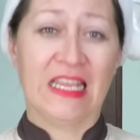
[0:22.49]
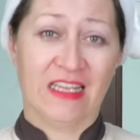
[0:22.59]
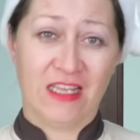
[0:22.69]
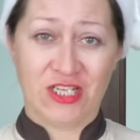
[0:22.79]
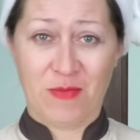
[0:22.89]

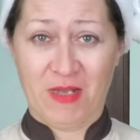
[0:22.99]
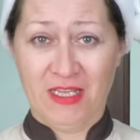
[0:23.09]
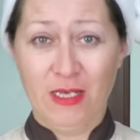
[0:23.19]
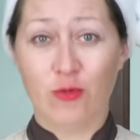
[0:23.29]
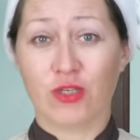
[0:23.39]
На нашем
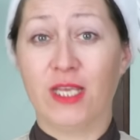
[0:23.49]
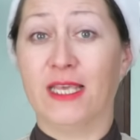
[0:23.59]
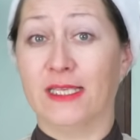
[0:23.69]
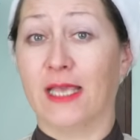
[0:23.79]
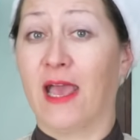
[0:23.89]
канале уже
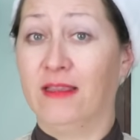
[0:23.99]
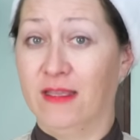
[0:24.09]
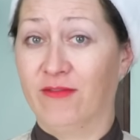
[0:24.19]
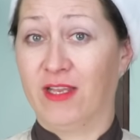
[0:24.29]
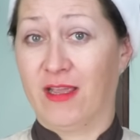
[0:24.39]
есть
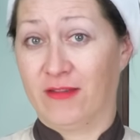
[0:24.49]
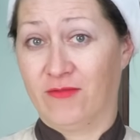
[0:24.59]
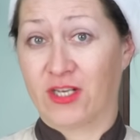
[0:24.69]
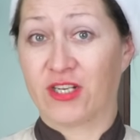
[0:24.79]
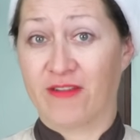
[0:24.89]
один вариант
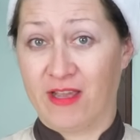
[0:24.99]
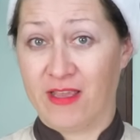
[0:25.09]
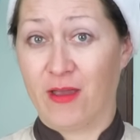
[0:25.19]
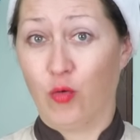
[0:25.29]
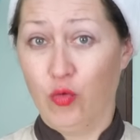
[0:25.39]

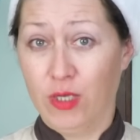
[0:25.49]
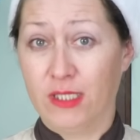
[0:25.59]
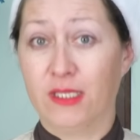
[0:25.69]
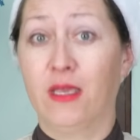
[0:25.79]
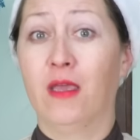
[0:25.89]
фарширования
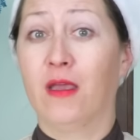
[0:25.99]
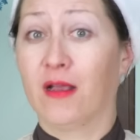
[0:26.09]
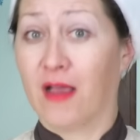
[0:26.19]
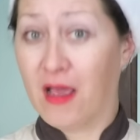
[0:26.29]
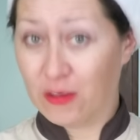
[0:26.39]
курицей
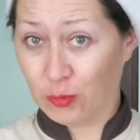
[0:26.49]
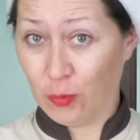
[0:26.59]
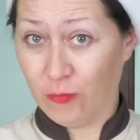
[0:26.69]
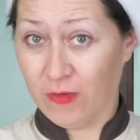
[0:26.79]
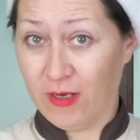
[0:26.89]

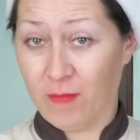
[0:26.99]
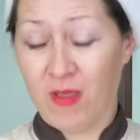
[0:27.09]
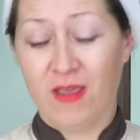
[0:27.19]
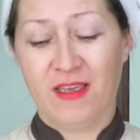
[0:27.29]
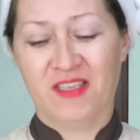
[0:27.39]
картофелем.
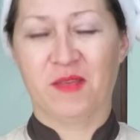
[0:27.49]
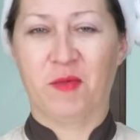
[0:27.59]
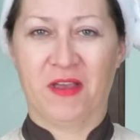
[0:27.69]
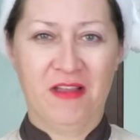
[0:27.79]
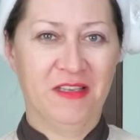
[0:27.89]
И
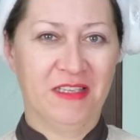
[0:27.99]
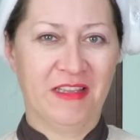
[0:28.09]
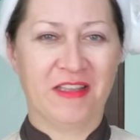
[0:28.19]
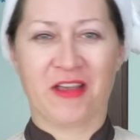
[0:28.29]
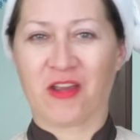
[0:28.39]
запекалась
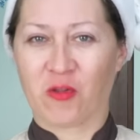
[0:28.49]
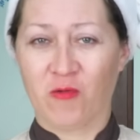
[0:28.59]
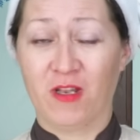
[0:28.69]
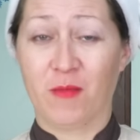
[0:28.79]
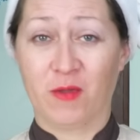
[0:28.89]
она на
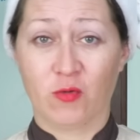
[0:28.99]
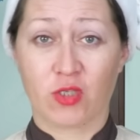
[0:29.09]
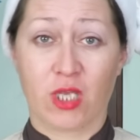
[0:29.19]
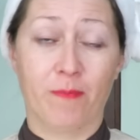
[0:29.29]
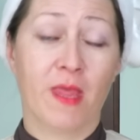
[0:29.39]
картофельной
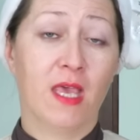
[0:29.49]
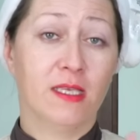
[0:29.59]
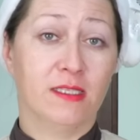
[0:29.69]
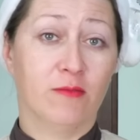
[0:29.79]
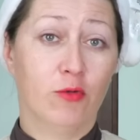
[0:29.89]
подушке.
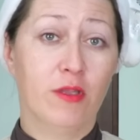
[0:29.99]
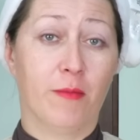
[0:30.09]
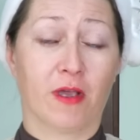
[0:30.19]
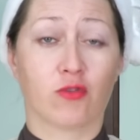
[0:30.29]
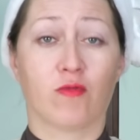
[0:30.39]
Сегодня
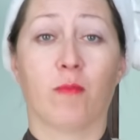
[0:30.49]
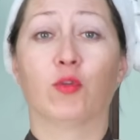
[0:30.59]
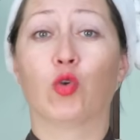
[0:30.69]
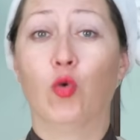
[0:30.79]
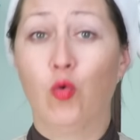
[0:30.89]
покажу
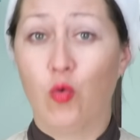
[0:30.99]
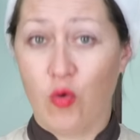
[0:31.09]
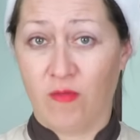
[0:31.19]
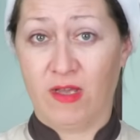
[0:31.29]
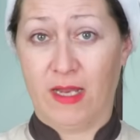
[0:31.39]
вам
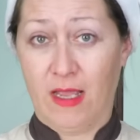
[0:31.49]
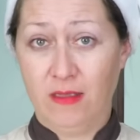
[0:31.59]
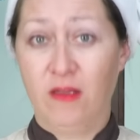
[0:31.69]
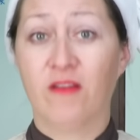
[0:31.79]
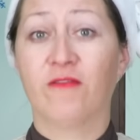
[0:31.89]
другой
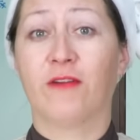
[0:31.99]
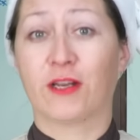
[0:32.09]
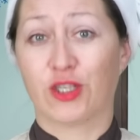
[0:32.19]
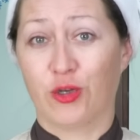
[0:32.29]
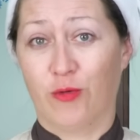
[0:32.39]
вариант
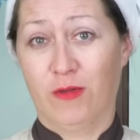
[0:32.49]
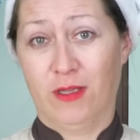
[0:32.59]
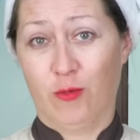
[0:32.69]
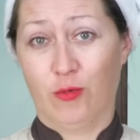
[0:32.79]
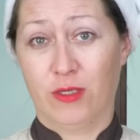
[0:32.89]

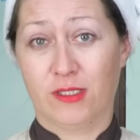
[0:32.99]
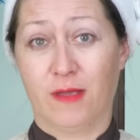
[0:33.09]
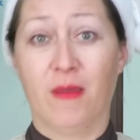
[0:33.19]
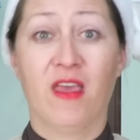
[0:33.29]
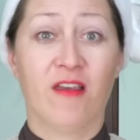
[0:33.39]
фаршированной
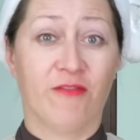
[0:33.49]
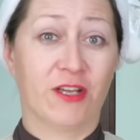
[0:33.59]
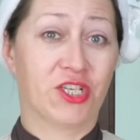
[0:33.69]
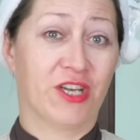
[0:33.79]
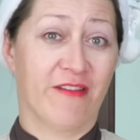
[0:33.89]
курицы.
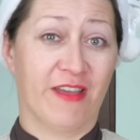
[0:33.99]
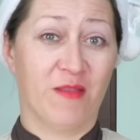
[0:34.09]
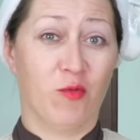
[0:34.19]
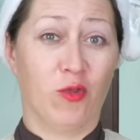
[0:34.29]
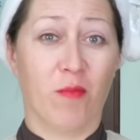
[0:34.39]

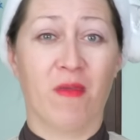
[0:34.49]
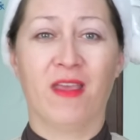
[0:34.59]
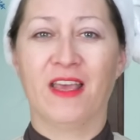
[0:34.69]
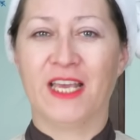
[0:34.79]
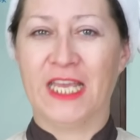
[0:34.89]
Фаршировать будем
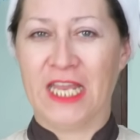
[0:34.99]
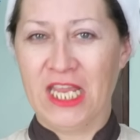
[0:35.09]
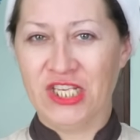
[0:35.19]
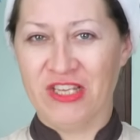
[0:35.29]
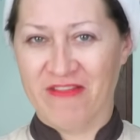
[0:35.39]

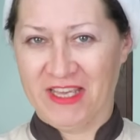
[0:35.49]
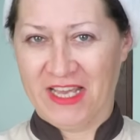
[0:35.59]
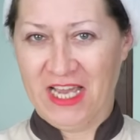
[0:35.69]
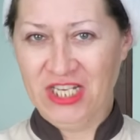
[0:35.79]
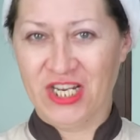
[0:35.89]
гречневой
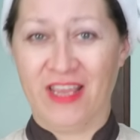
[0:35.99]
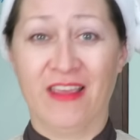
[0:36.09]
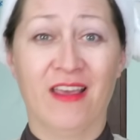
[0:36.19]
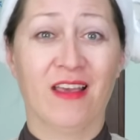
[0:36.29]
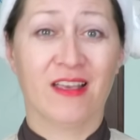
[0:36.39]
кашей
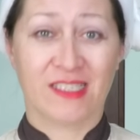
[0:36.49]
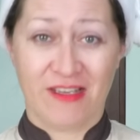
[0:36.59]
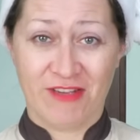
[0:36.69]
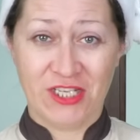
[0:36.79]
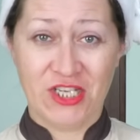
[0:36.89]
с
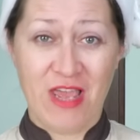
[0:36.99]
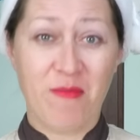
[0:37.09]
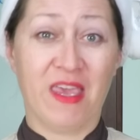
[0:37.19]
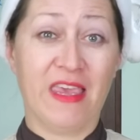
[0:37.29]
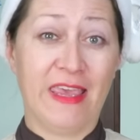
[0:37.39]

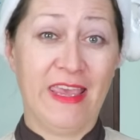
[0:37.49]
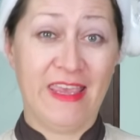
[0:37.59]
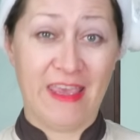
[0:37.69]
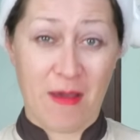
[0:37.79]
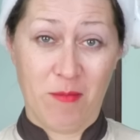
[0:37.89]
овощами и
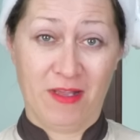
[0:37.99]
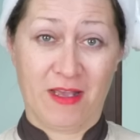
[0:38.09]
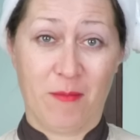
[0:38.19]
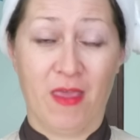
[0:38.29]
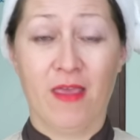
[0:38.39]

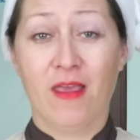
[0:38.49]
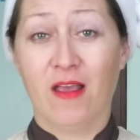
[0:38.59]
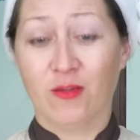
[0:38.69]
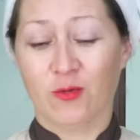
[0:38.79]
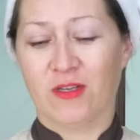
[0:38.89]
яблоками.
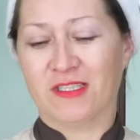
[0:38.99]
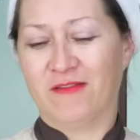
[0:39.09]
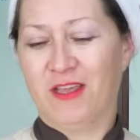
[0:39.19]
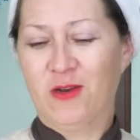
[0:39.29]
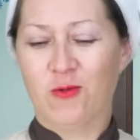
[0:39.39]
Ну а
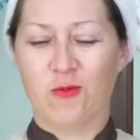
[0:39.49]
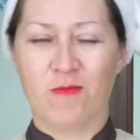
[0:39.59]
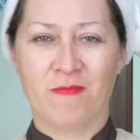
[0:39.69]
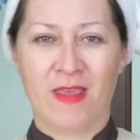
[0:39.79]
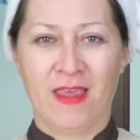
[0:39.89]

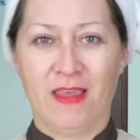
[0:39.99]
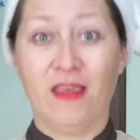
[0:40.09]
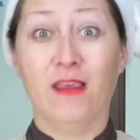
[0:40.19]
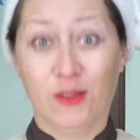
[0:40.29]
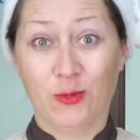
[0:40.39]
сверху
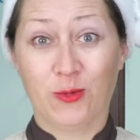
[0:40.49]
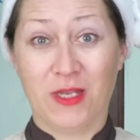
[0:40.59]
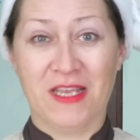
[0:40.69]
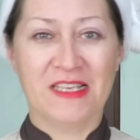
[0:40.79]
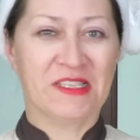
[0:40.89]
и
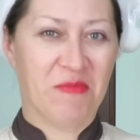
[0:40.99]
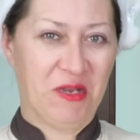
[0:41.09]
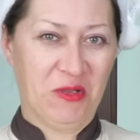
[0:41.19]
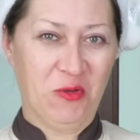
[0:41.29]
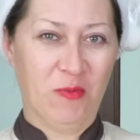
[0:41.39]
изнутри
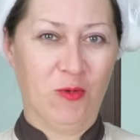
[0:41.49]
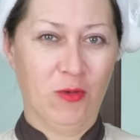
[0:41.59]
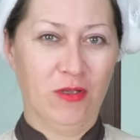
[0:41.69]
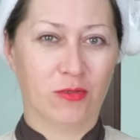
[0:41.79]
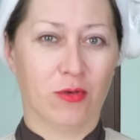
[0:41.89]
замаринуем
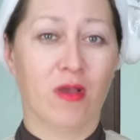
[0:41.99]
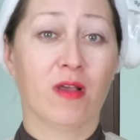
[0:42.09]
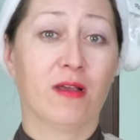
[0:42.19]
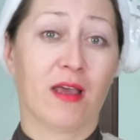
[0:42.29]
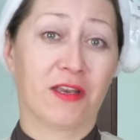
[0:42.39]
курицу
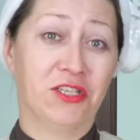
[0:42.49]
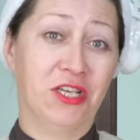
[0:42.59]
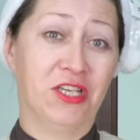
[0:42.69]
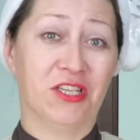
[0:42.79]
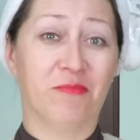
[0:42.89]

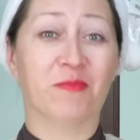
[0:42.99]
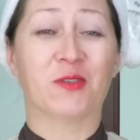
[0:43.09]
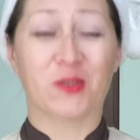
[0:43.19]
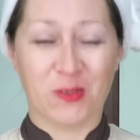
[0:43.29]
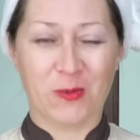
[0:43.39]
горчичным
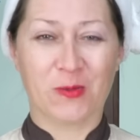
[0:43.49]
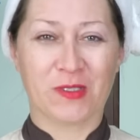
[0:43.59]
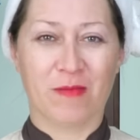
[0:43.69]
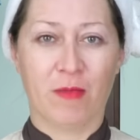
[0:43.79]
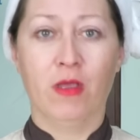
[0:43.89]

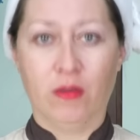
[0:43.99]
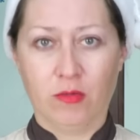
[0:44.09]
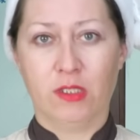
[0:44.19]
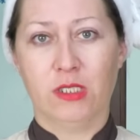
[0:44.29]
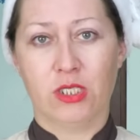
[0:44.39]
соусом.
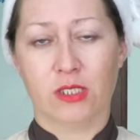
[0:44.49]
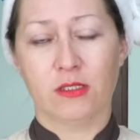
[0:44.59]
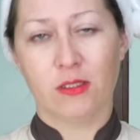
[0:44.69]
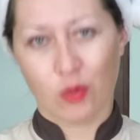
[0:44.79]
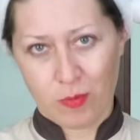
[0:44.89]
Ну а
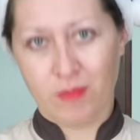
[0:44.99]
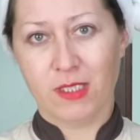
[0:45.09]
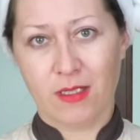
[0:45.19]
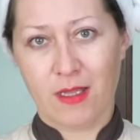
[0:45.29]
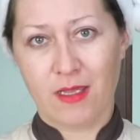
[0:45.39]
сейчас не
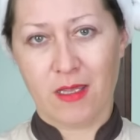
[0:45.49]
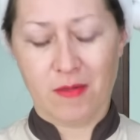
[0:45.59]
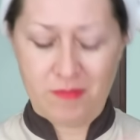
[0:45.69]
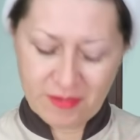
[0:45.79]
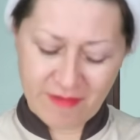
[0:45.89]
скупимся на лайки,
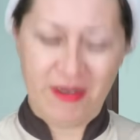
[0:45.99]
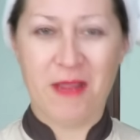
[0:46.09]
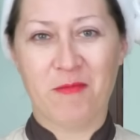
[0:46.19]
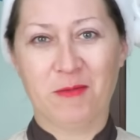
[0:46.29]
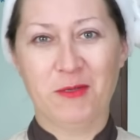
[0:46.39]

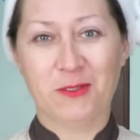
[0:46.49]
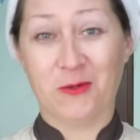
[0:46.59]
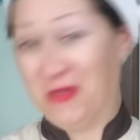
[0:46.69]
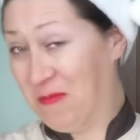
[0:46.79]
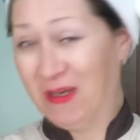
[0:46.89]
проверяем
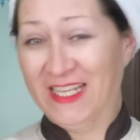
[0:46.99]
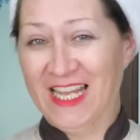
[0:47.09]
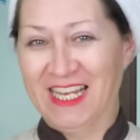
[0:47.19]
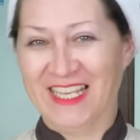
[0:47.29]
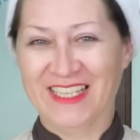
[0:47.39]
подписку и
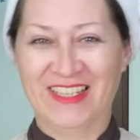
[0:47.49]
погнали!